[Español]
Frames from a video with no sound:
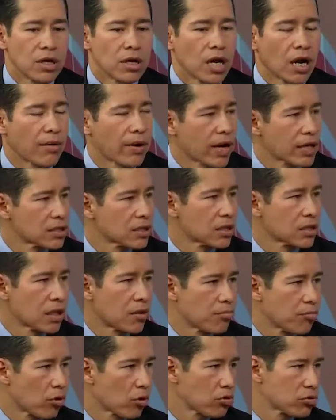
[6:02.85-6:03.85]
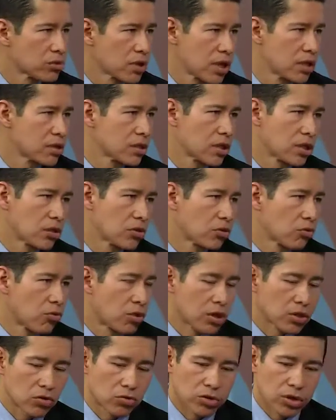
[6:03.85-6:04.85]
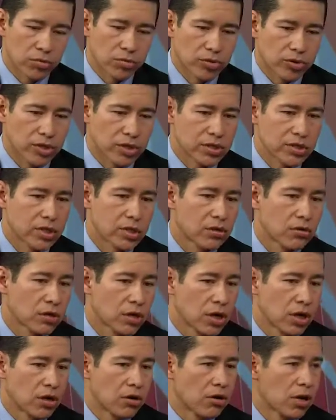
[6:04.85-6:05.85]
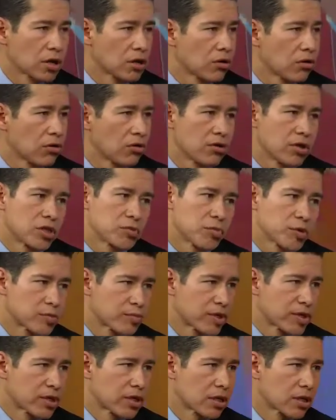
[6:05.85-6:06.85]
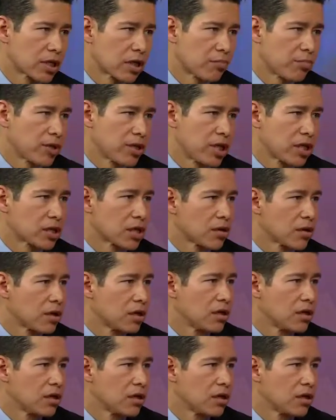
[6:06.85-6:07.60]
La verdad es que tampoco está escrito cuánto tiempo tienes que ir con el neonatólogo y después pasarte al pediatra